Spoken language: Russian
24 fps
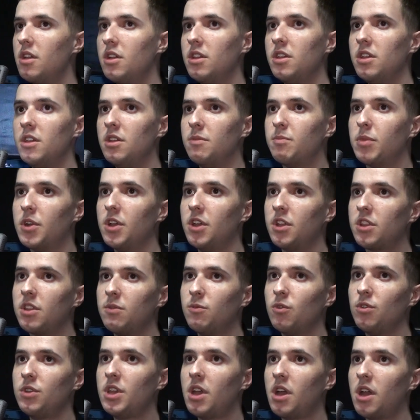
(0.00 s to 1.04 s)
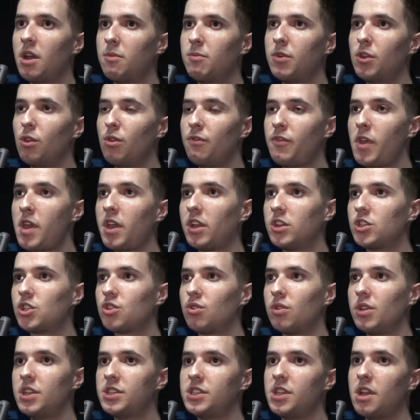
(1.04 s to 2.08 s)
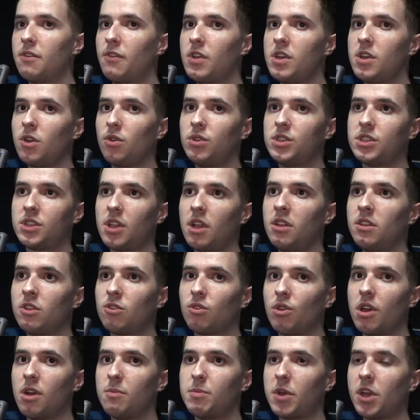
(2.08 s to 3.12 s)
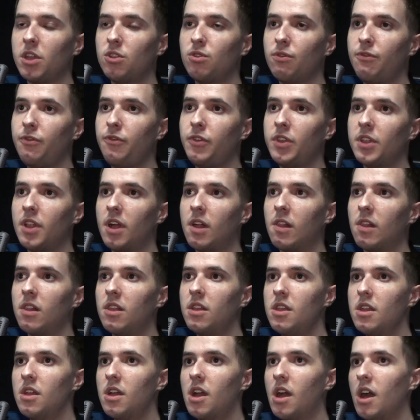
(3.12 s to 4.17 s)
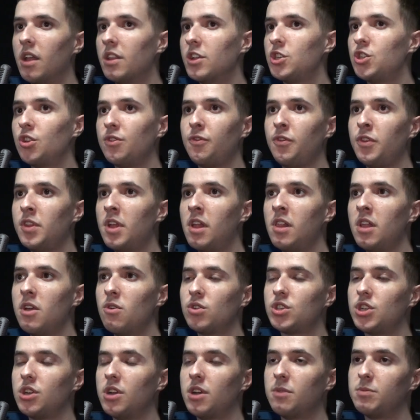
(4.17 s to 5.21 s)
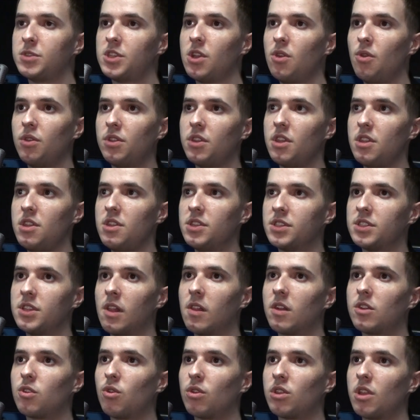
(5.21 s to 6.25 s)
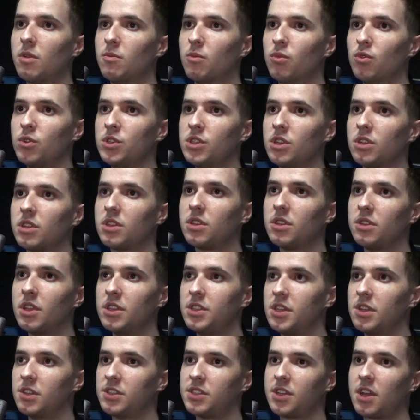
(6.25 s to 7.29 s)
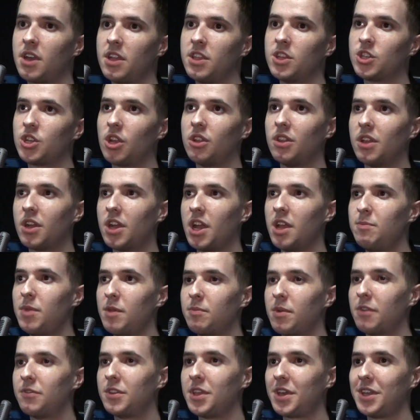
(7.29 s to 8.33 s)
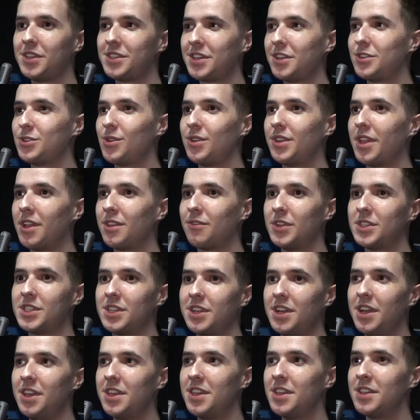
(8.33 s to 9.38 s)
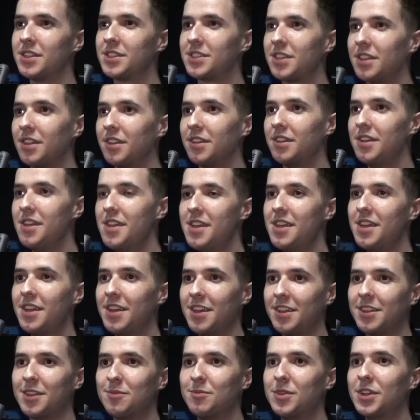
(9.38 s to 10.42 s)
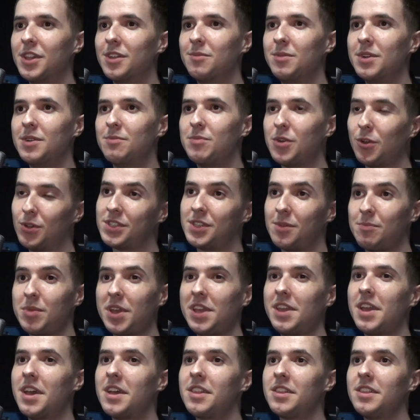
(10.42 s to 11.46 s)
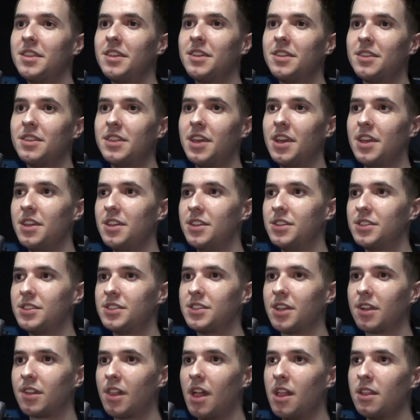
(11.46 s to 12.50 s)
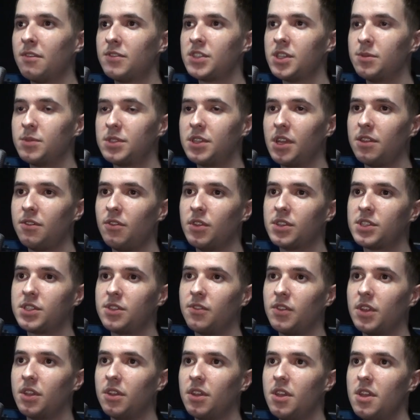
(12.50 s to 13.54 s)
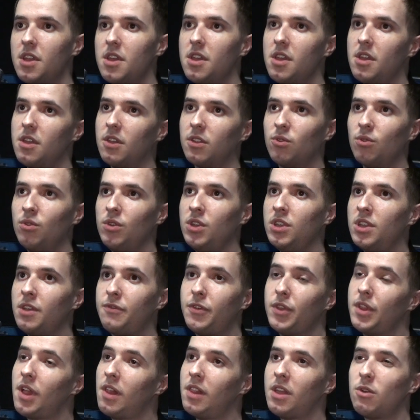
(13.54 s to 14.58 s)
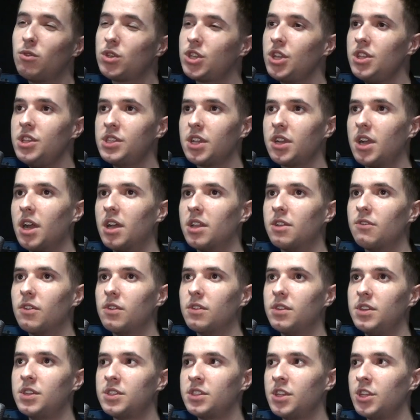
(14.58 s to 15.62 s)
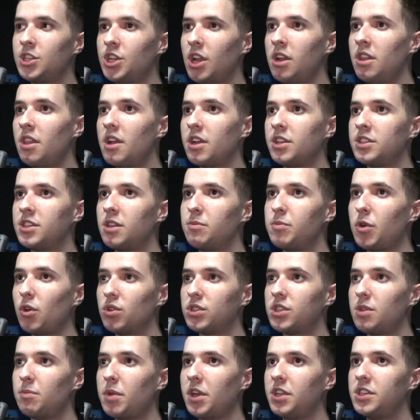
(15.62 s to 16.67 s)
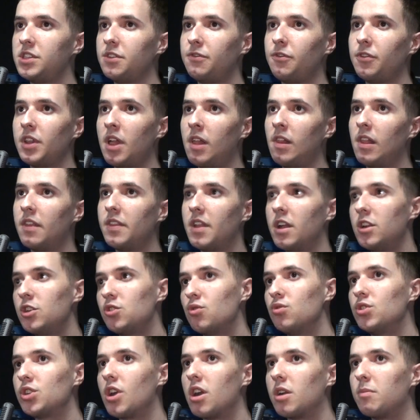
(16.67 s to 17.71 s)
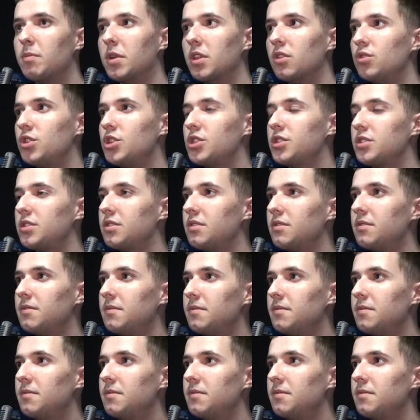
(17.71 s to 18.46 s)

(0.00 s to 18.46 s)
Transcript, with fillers: И поэтому я был уверен, что если я выиграю Титана, то я пройду в финал. А насчет финала я уже абсолютно не знал, кто там будет. Надеялся, конечно, на хэппи повторить результат ВЦГ и Кингсона. Это было бы просто приятно, да и с соклановцем, соответственно. Ну и на финал я уже не загадывал. Изначально я хотел просто пройти в финал, а дальше уж как получится.